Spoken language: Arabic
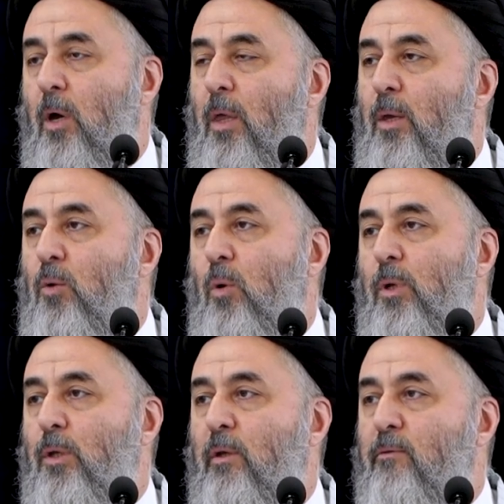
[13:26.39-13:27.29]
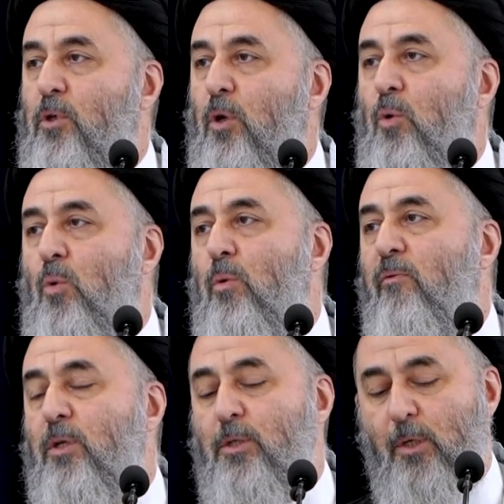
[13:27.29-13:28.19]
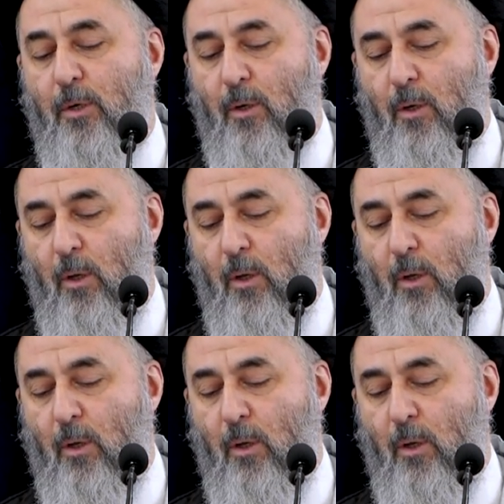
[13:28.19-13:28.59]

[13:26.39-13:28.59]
هذا النوع من التفسير أنه هو يفسر